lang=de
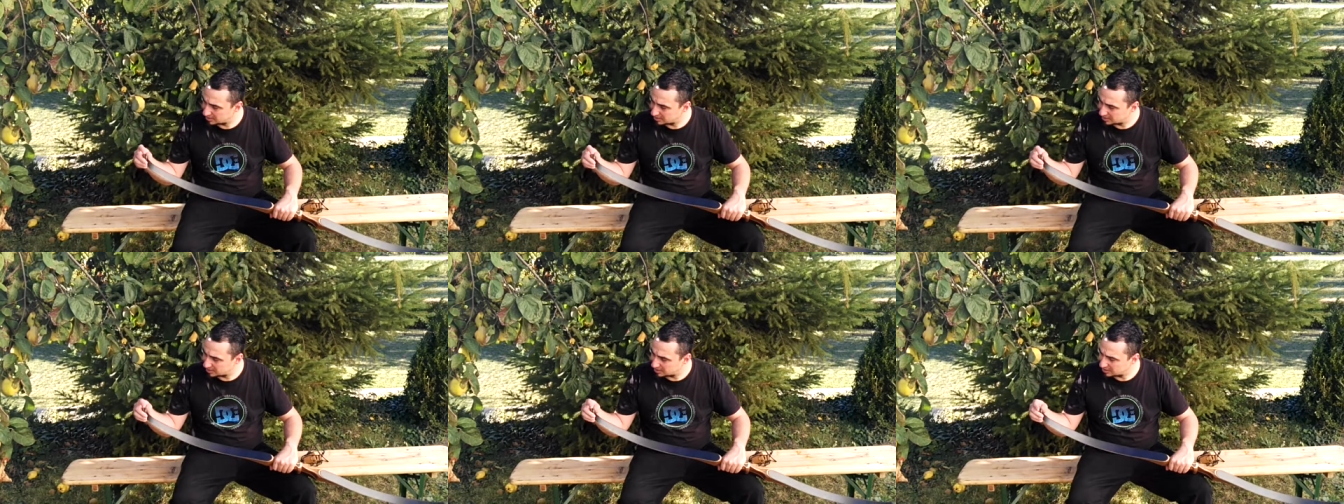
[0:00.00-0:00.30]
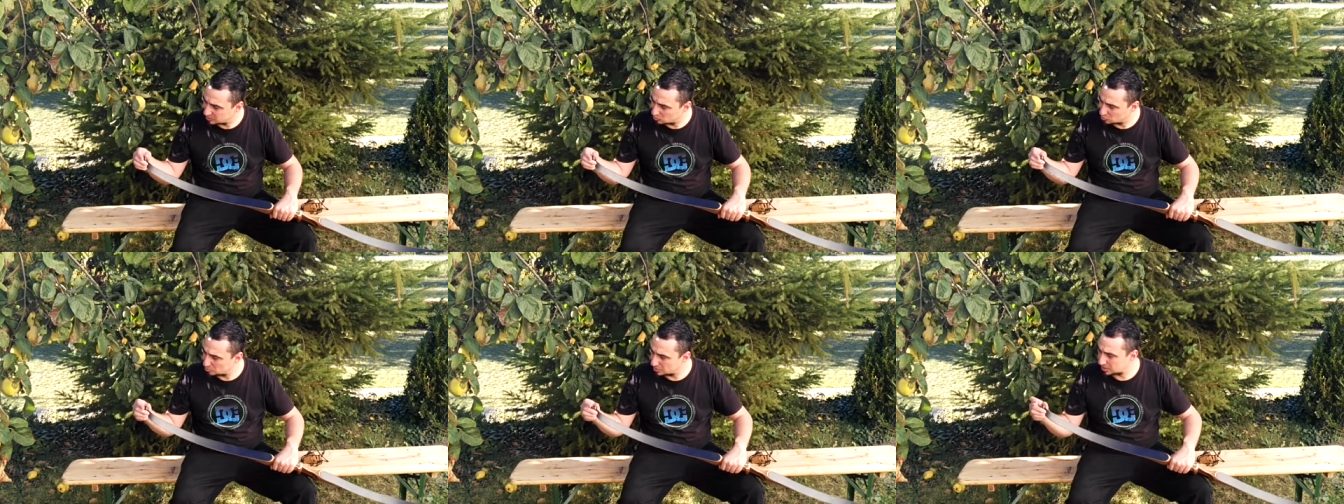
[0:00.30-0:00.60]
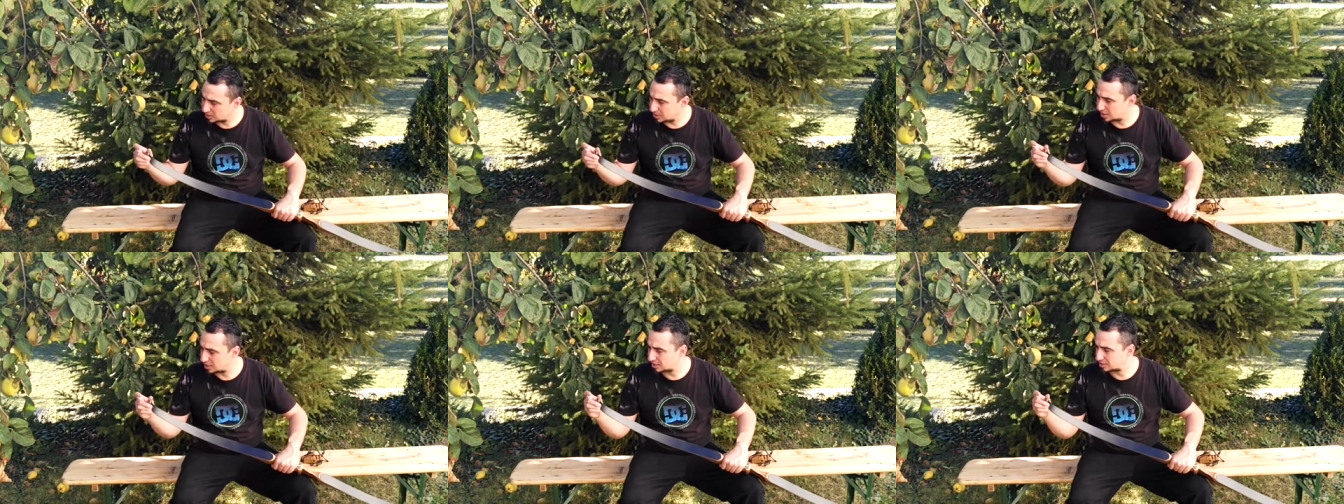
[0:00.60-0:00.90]
Hier die
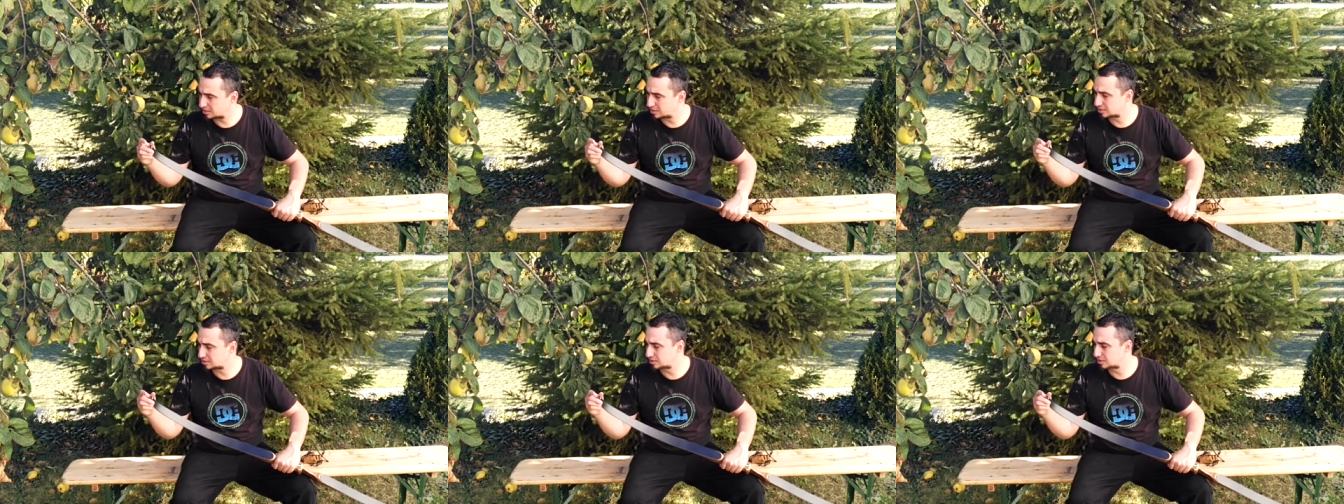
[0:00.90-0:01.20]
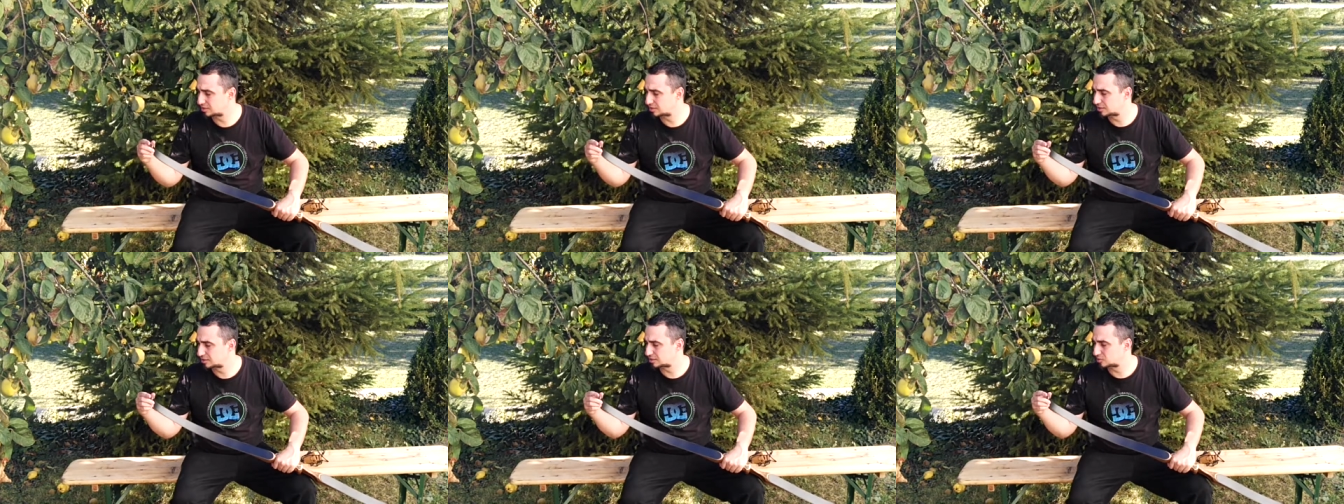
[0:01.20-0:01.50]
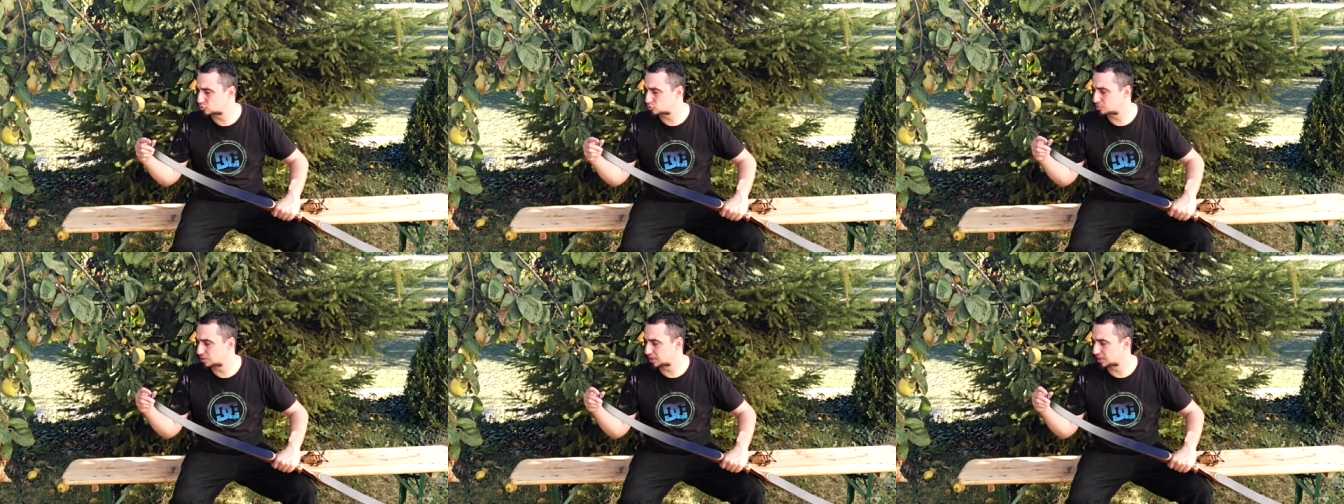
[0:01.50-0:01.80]
Übergang,
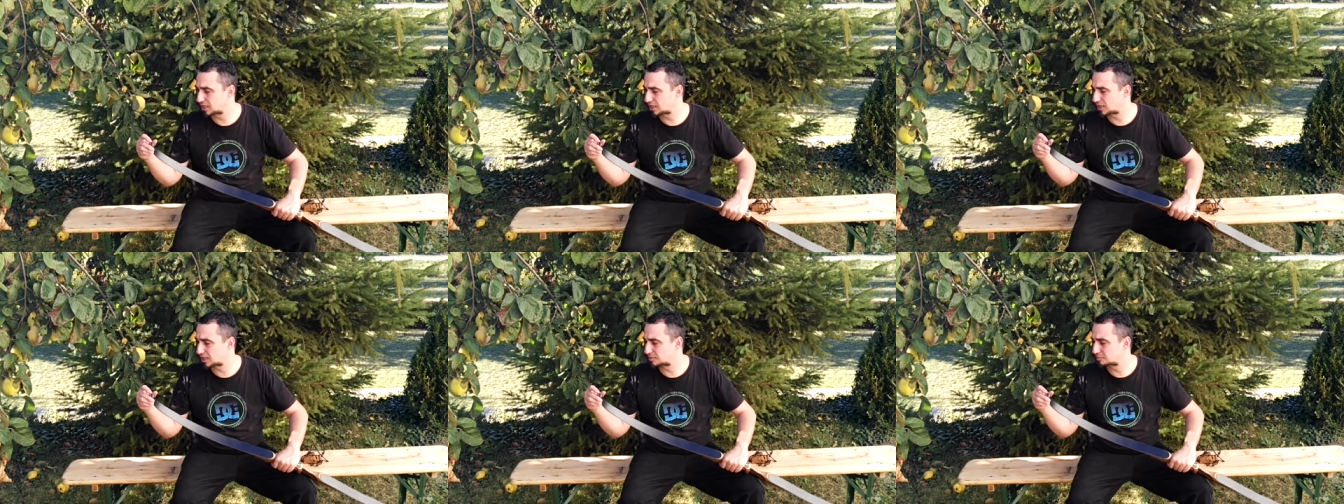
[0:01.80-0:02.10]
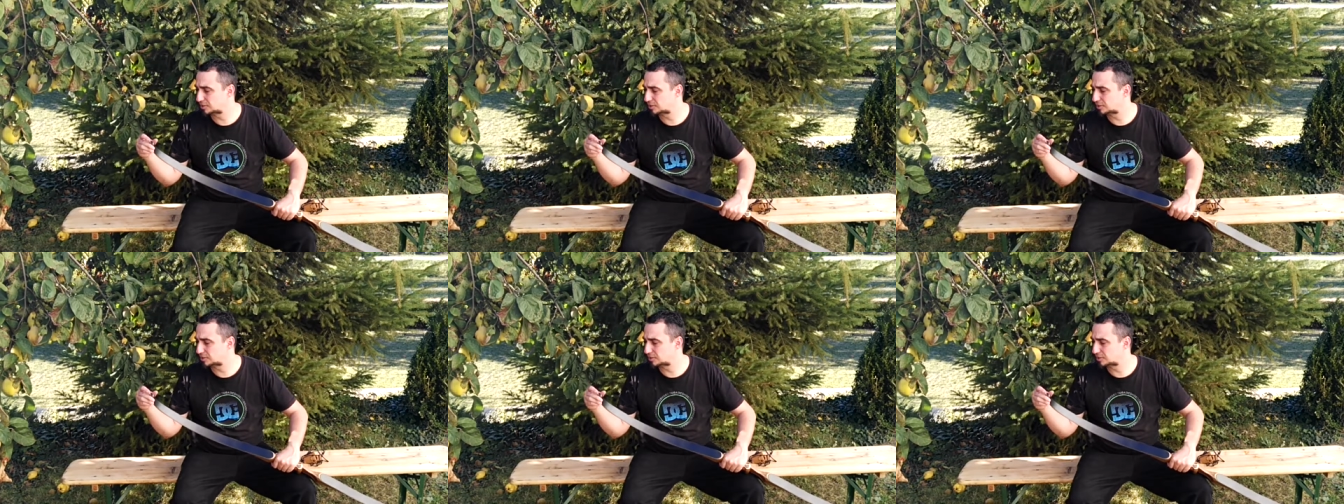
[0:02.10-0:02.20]
die Übergänge,